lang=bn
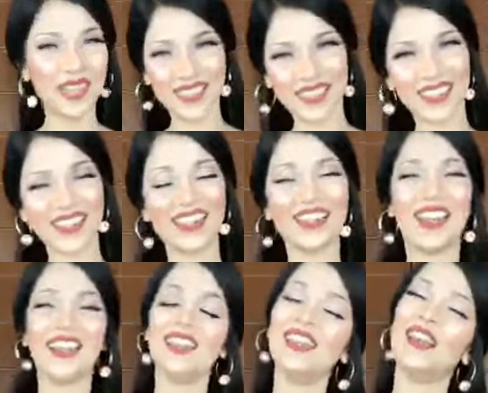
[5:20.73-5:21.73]
বিকাশে টাকা
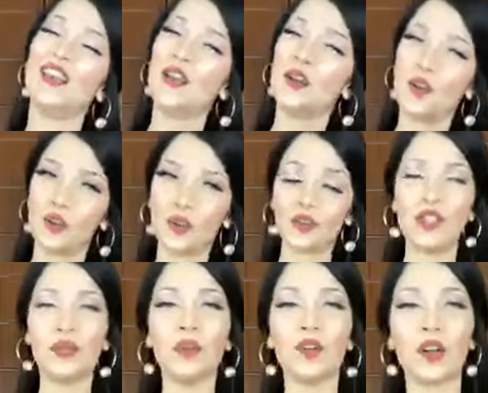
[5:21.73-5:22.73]
নেয়নি কখনো
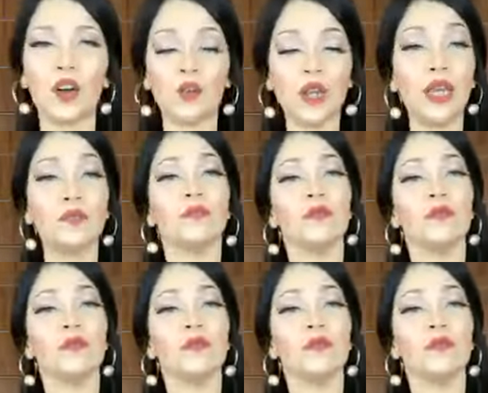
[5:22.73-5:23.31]
নিবেও না ওকে